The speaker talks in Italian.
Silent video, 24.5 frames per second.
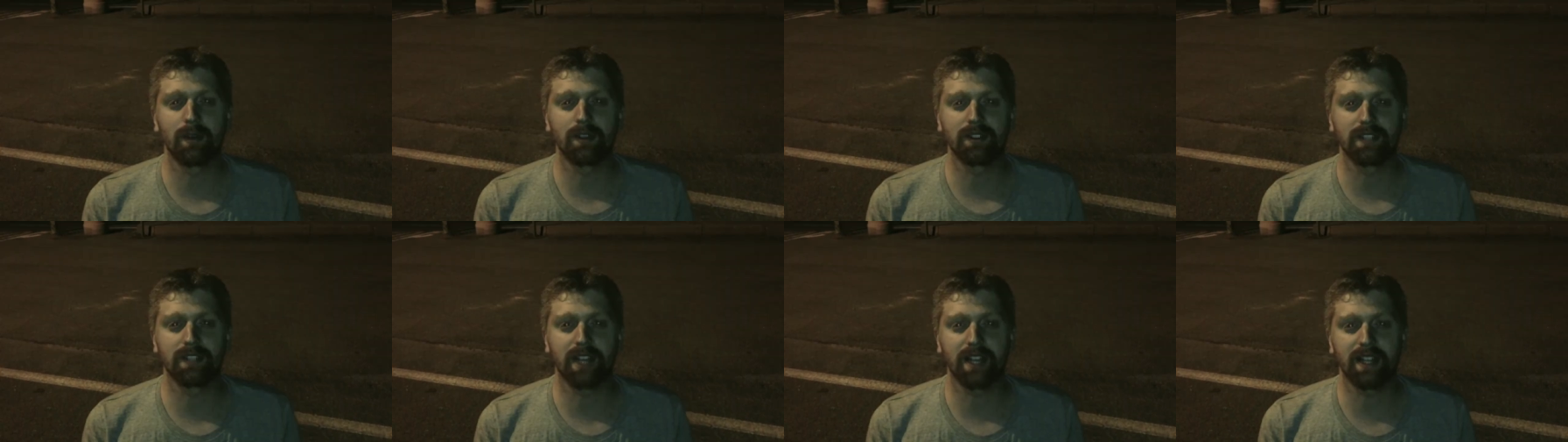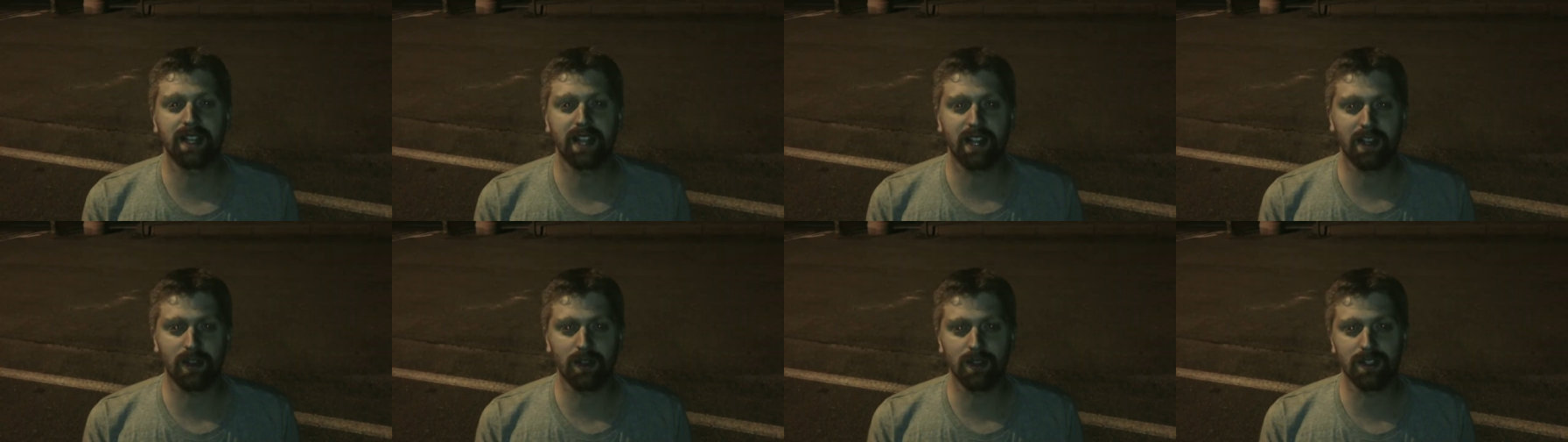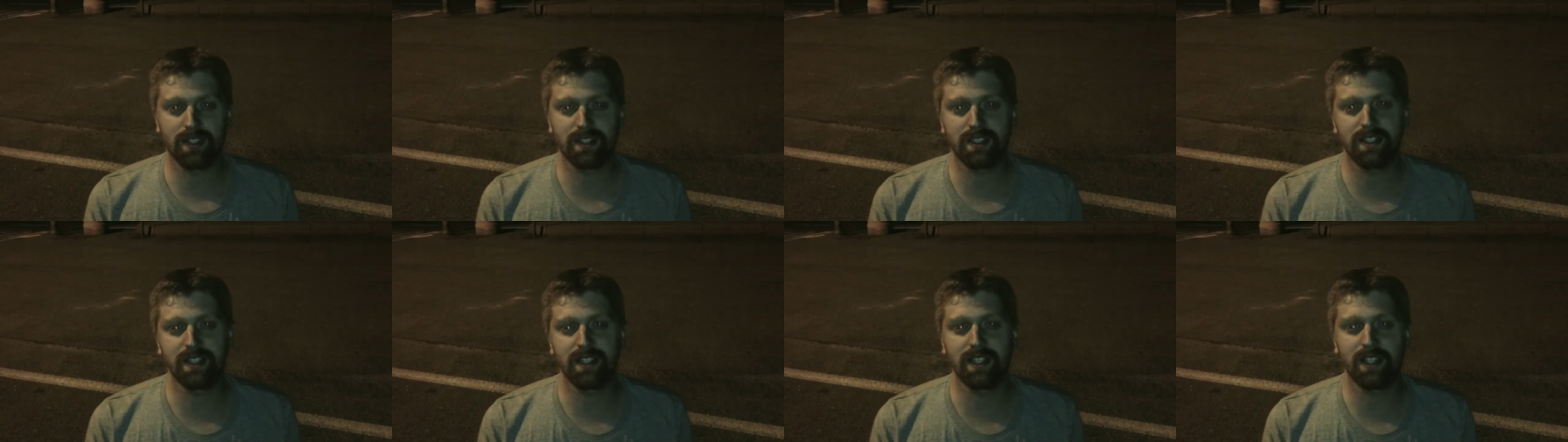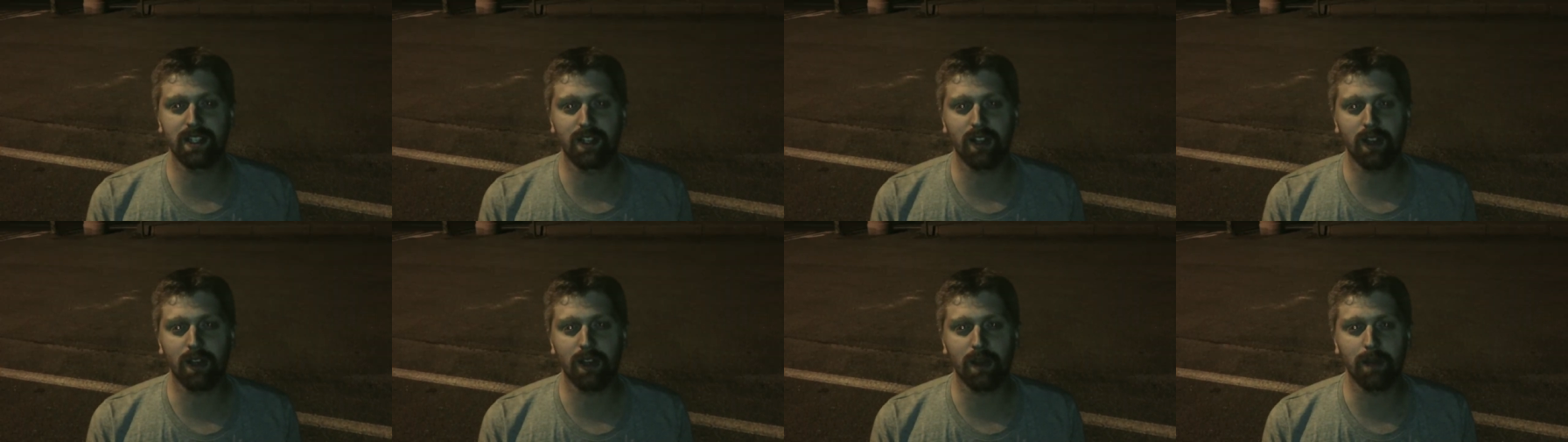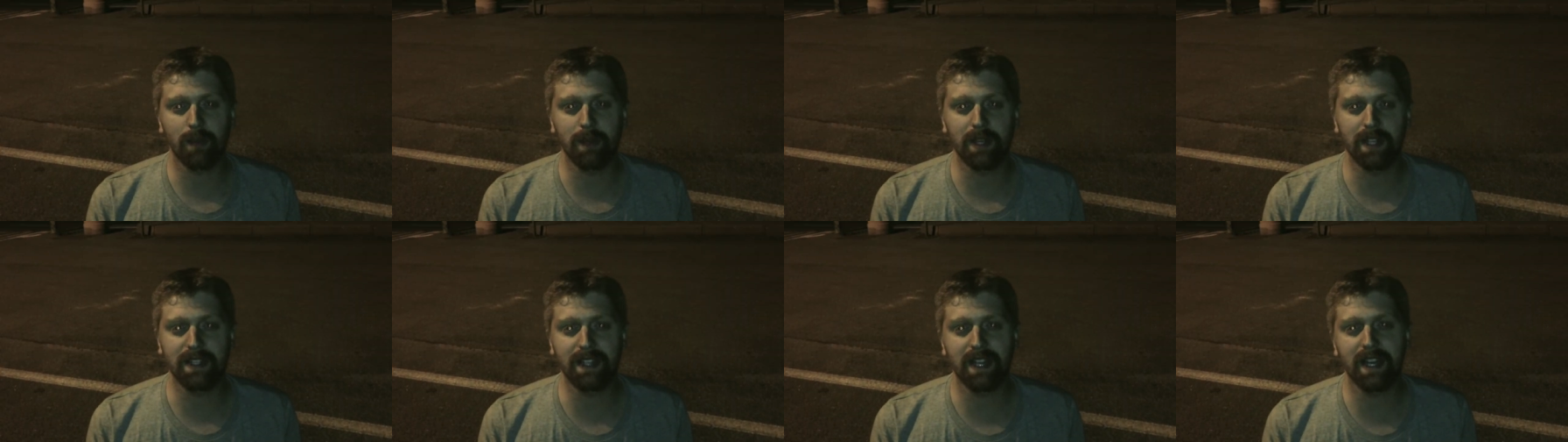Tania Rossi di Coq
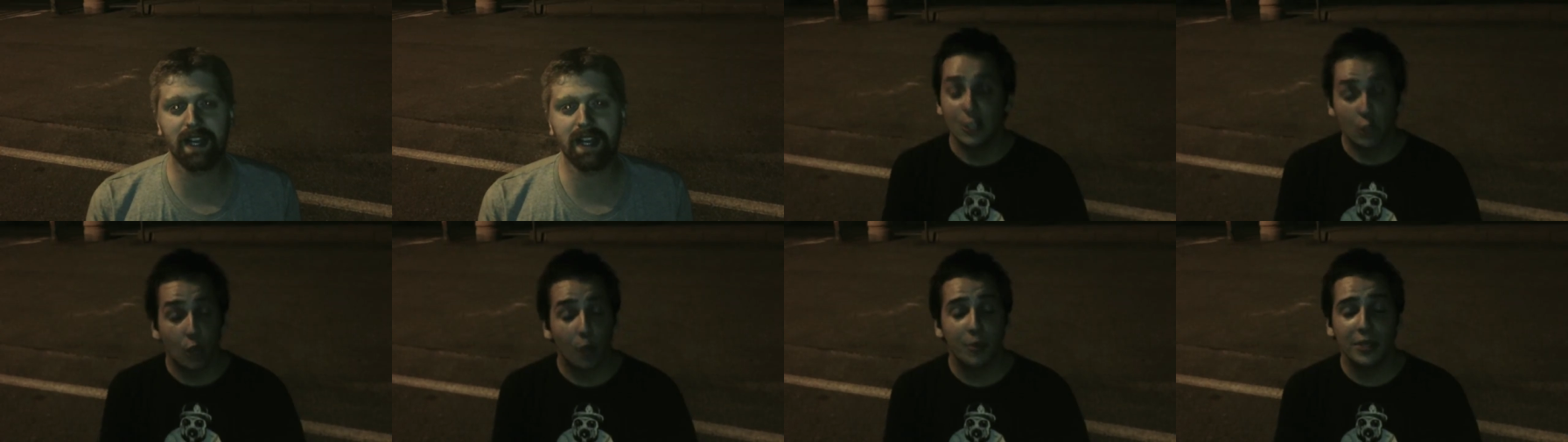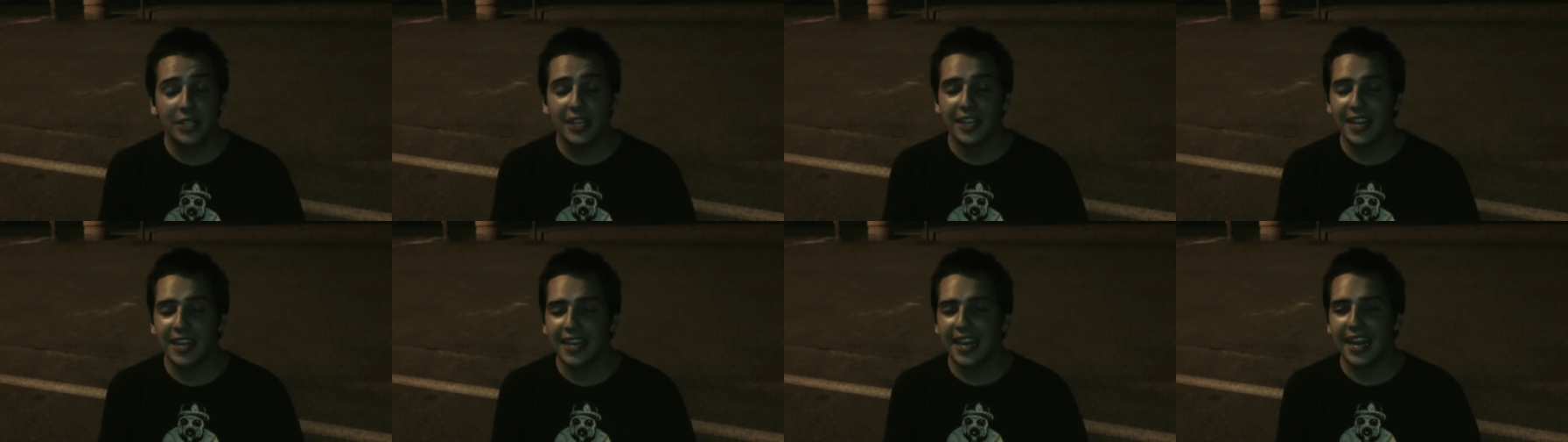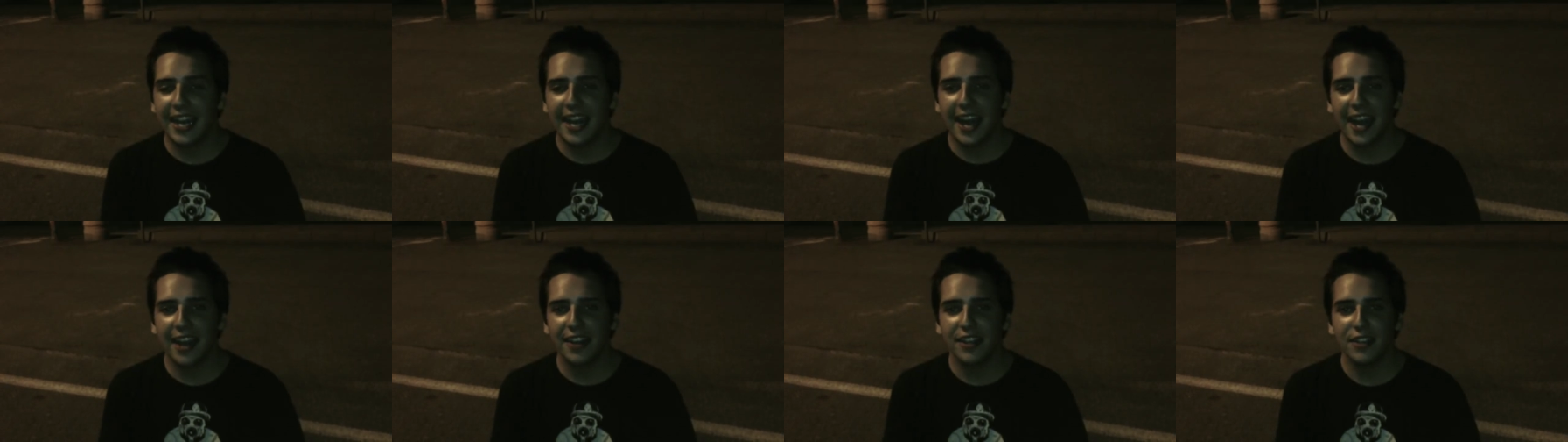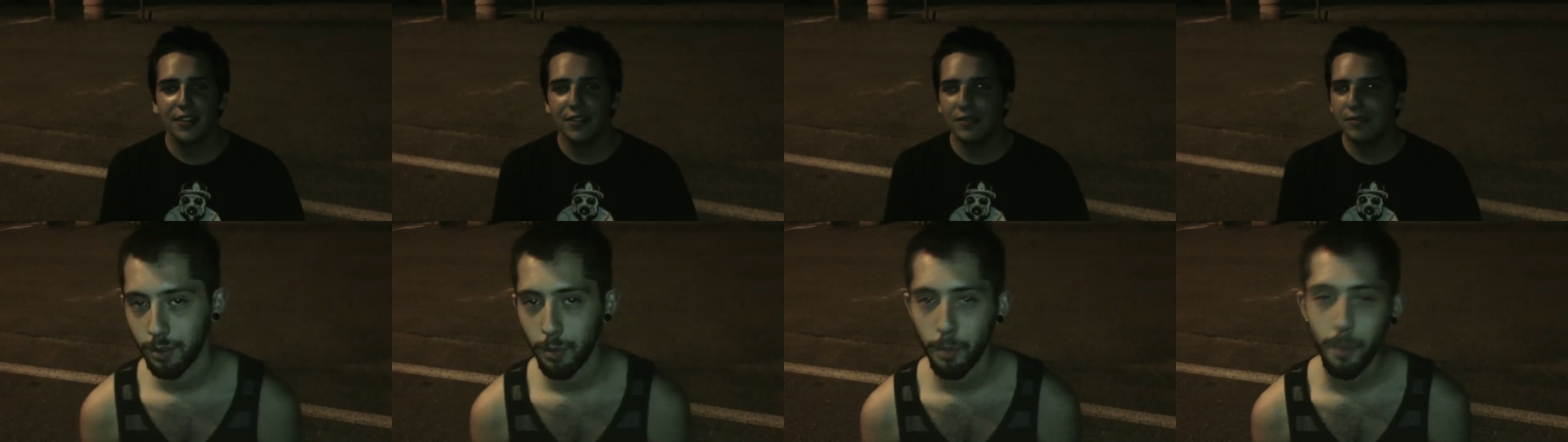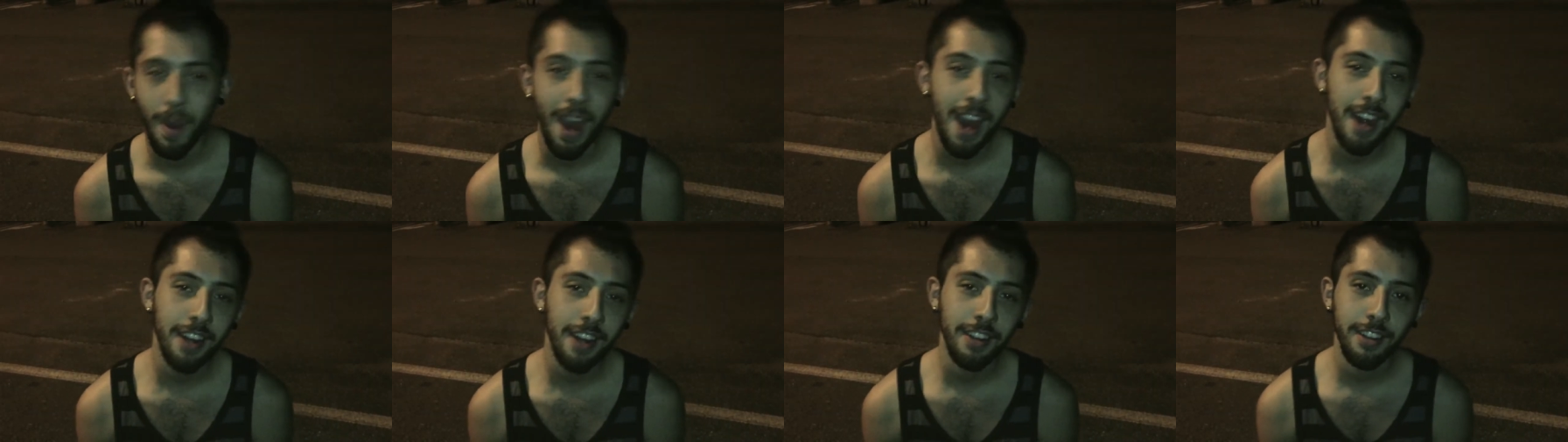Media, Tommy di Lega Nerd
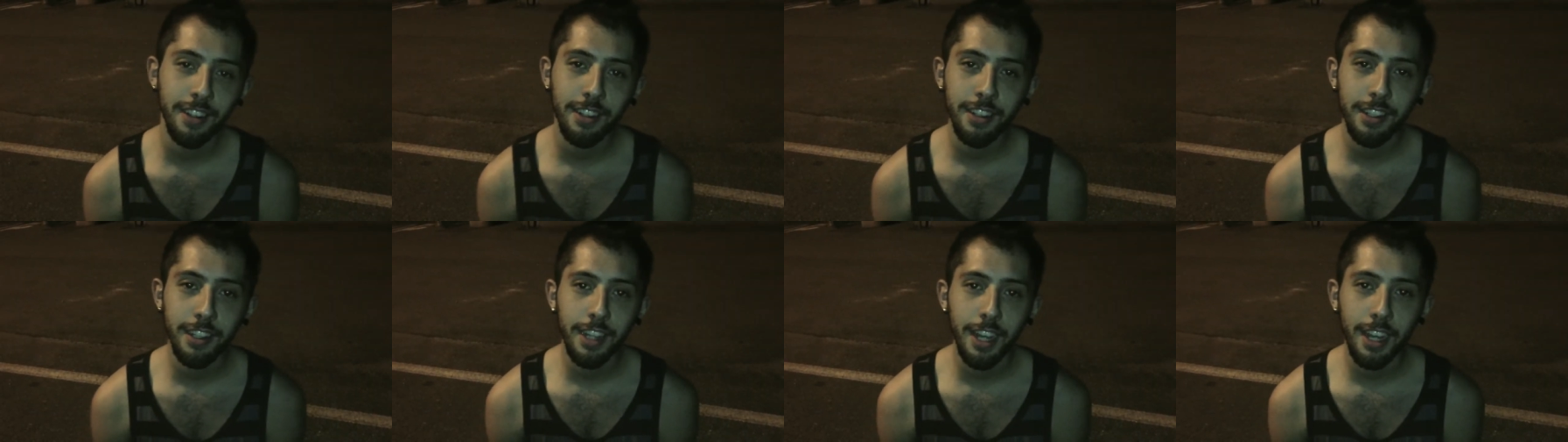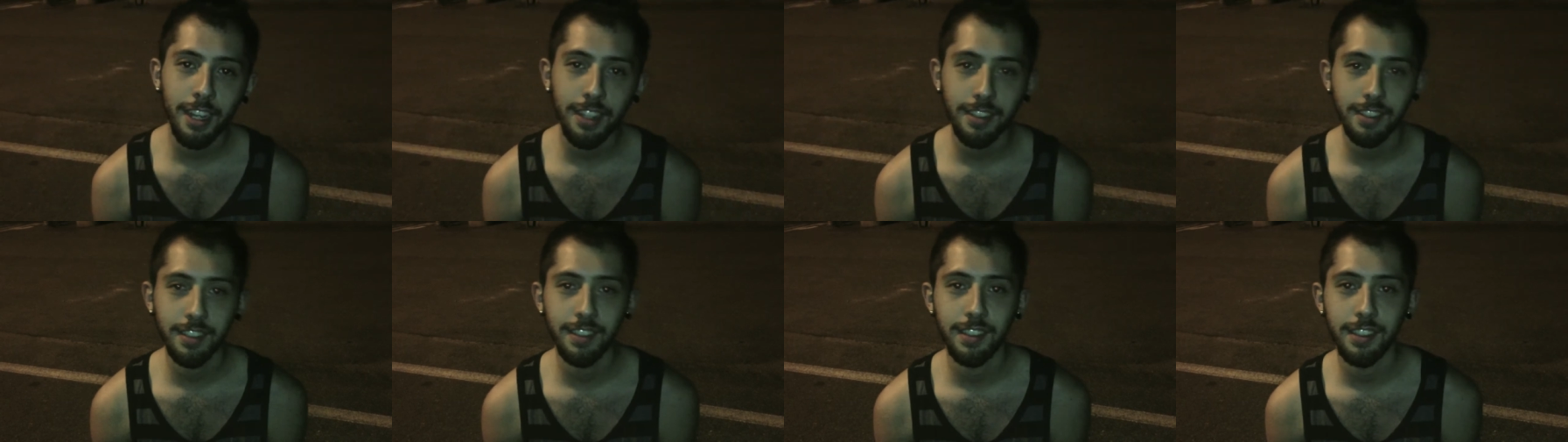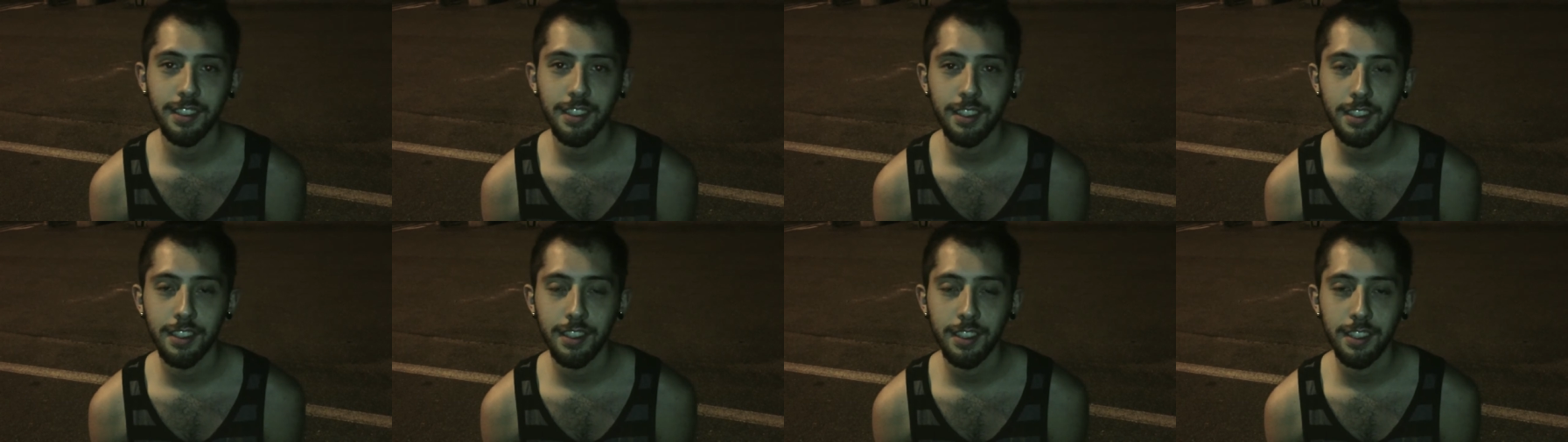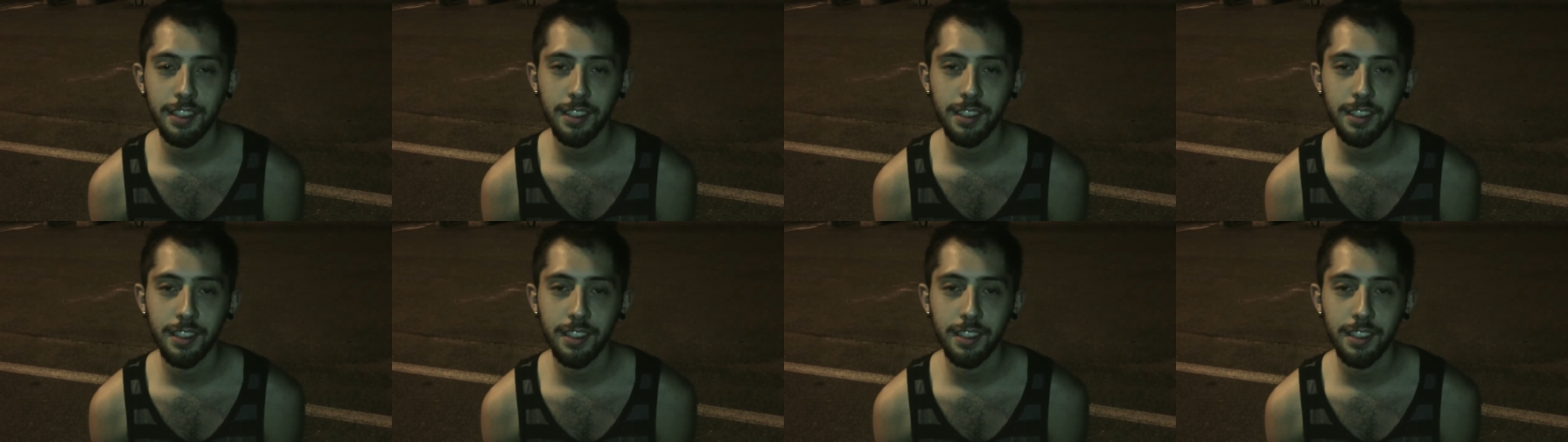parte del cast di